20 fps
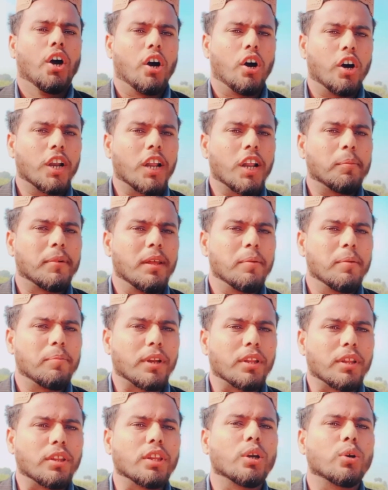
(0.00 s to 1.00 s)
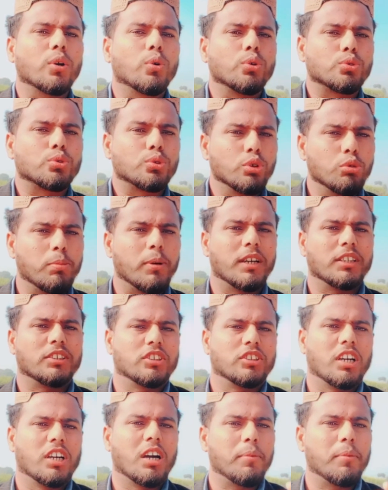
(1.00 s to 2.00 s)
और अपने परिंदे को सुबह
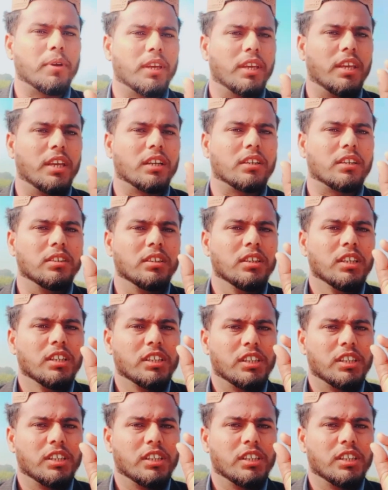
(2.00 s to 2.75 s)
शाम एक